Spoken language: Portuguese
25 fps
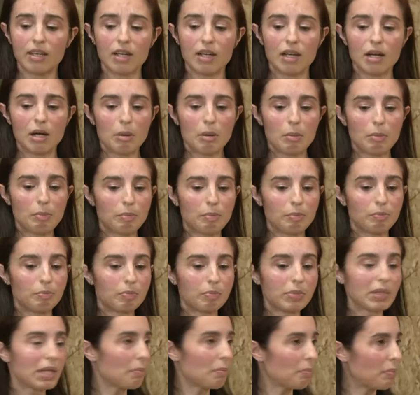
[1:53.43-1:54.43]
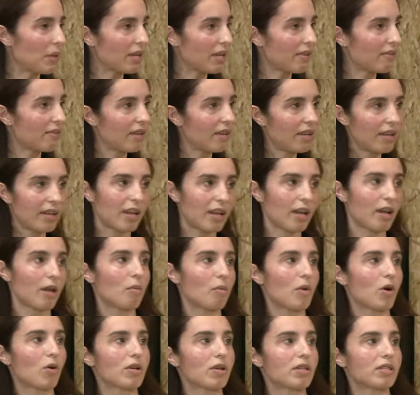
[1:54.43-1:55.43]
Uhum. Limpeza é
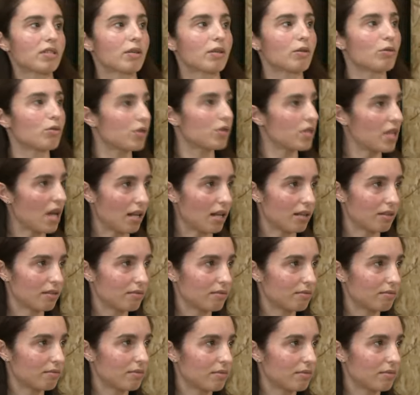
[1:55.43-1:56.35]
uma coisa crucial.